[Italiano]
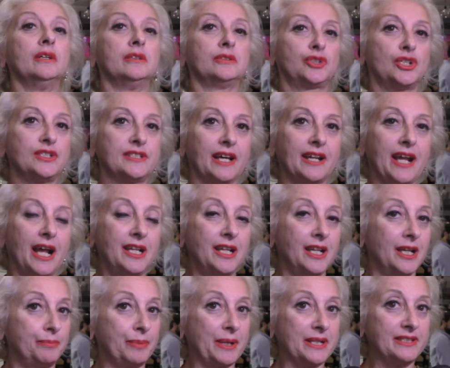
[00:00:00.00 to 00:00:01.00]
Ci sarà
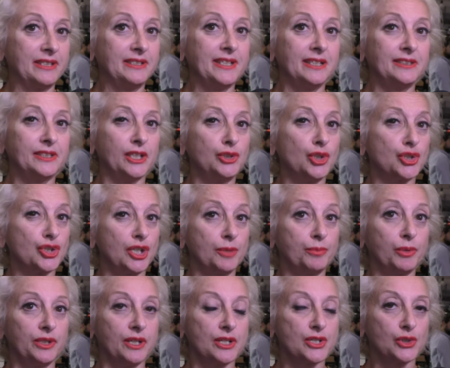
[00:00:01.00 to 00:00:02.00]
il presidente di
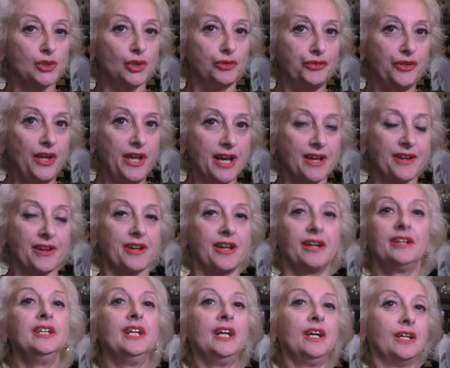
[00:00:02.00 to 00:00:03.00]
Chef Escoffier,